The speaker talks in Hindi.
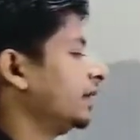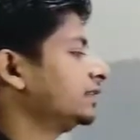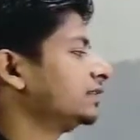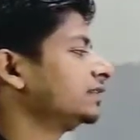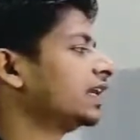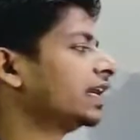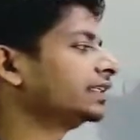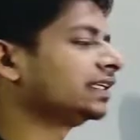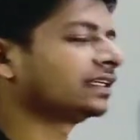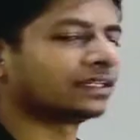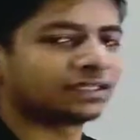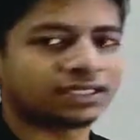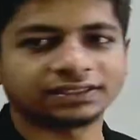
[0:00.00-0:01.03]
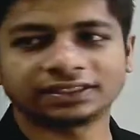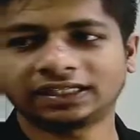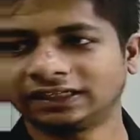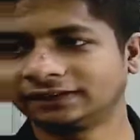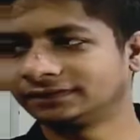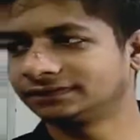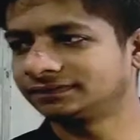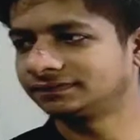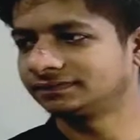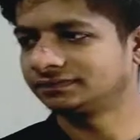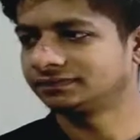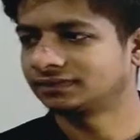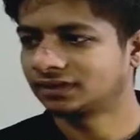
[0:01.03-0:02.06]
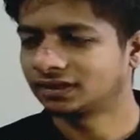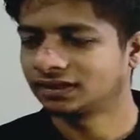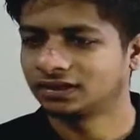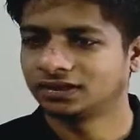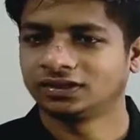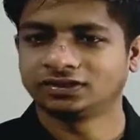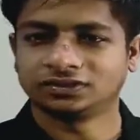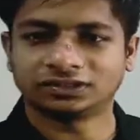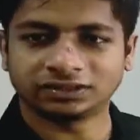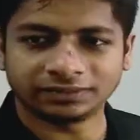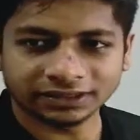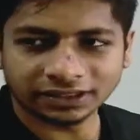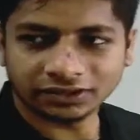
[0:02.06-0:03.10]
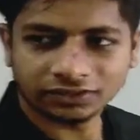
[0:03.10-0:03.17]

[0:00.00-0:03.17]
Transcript: पास दा आ जाएगा क्या जाएगा समझ रहे